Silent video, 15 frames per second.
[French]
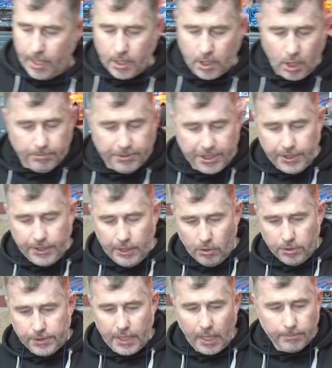comme qui il il
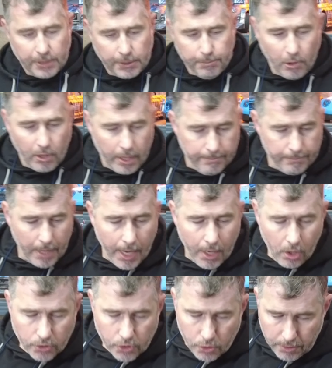y a un petit problème.
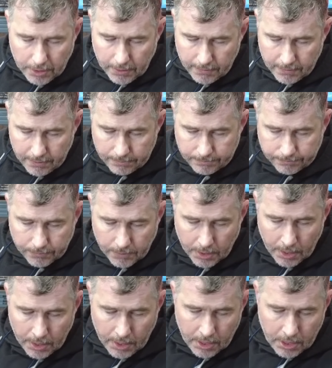Alors ensuite,
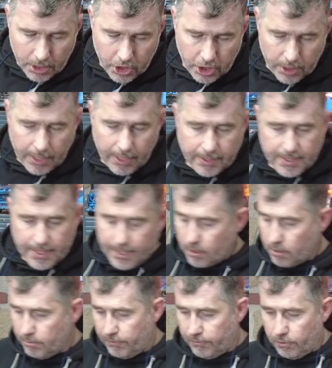chez Traxas,
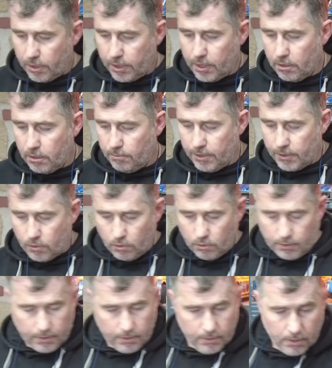comme ils font rien comme les
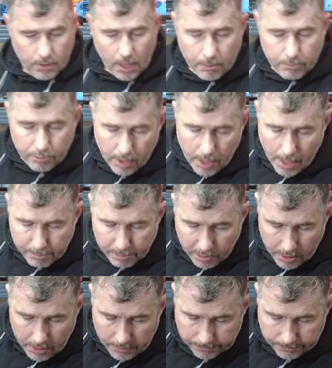autres, un peu à l'Apple,